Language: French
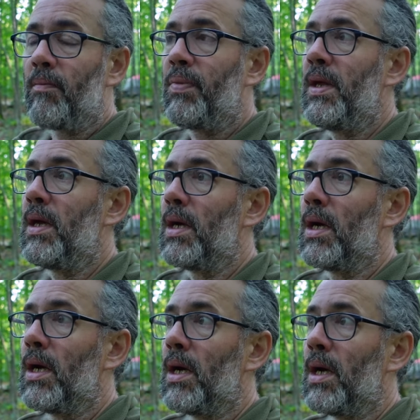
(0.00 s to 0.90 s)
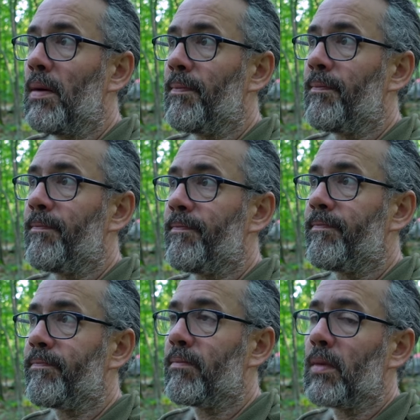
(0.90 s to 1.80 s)
Puis, euh,
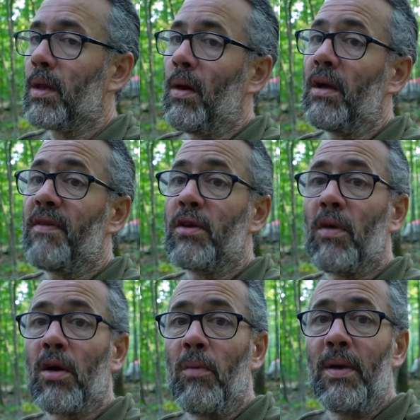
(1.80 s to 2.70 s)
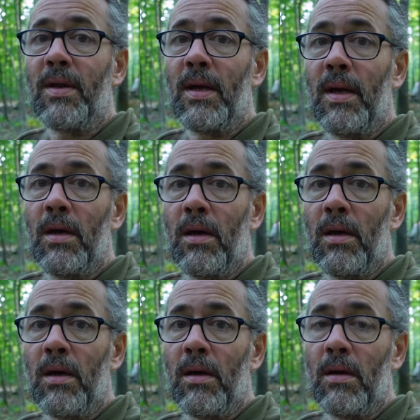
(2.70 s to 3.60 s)
je vais compléter
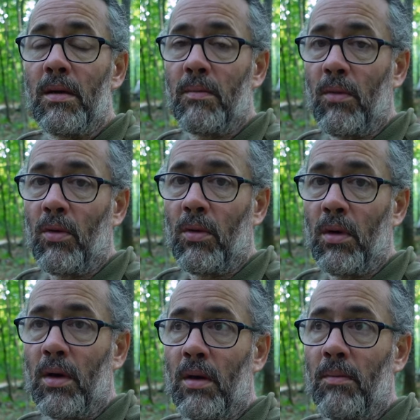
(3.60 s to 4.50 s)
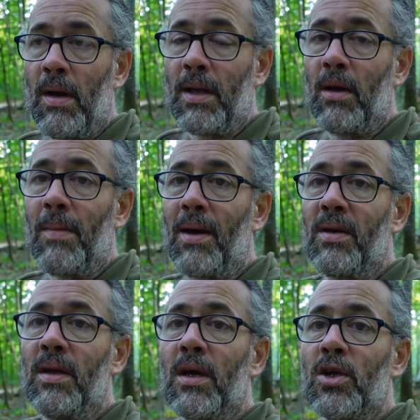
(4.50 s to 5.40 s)
euh, mon, euh, ma
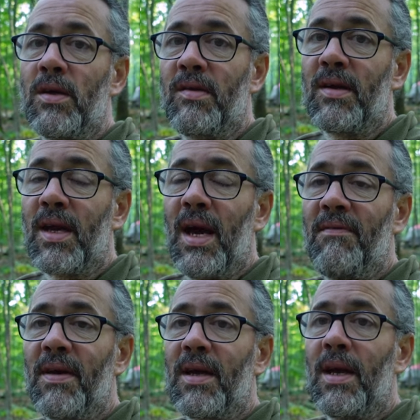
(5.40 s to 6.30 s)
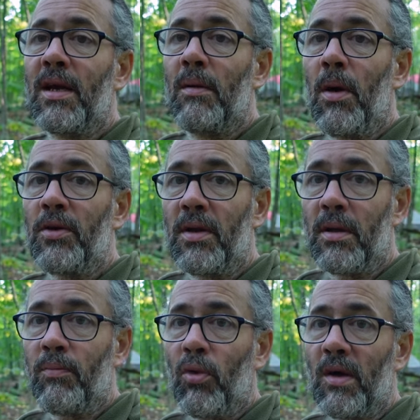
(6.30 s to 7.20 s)
demande énergétique avec quelques
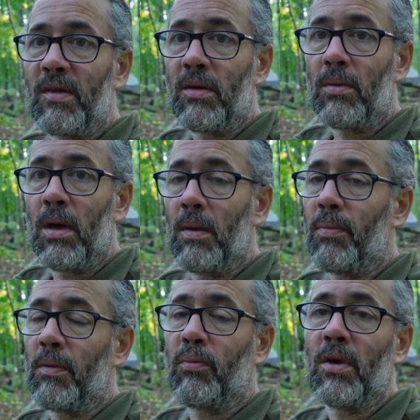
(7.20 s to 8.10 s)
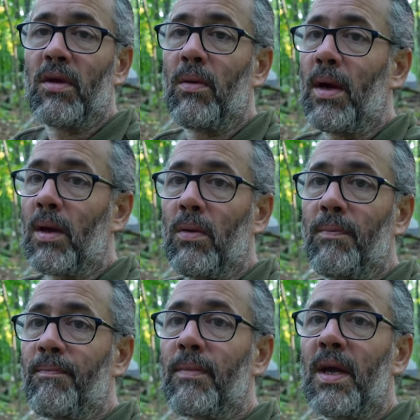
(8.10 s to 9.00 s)
bâtonnets de poisson, pas de poisson encore,
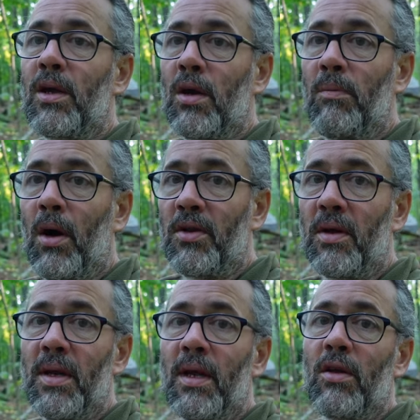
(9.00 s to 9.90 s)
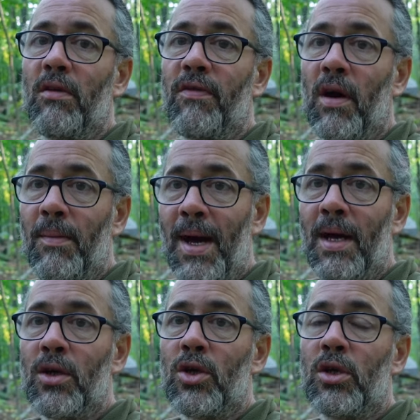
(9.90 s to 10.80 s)
quelques bâtonnets de
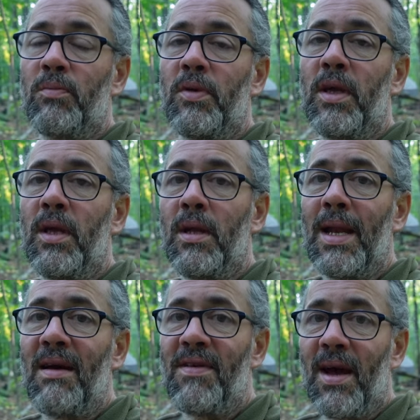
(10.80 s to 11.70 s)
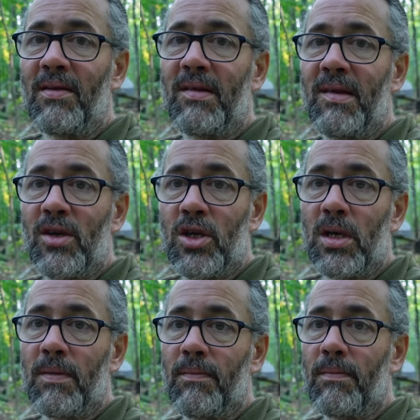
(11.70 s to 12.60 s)
fromage, puis de la viande séchée.
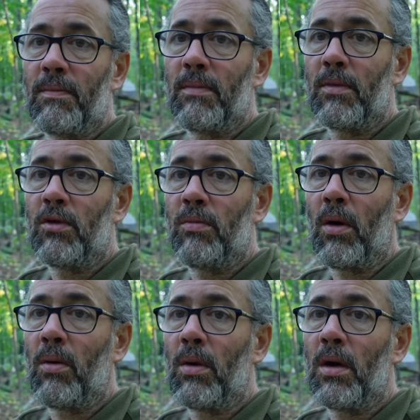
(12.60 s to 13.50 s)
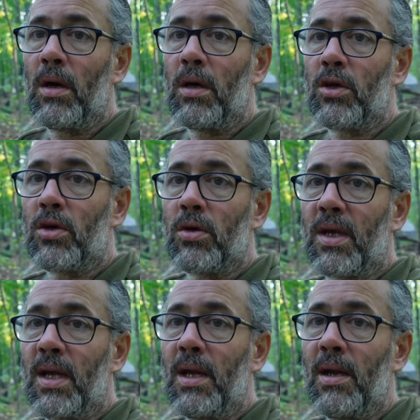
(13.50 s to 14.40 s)
Du bon
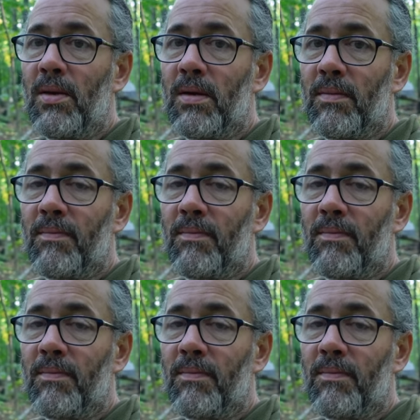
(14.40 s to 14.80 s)
jerky, là.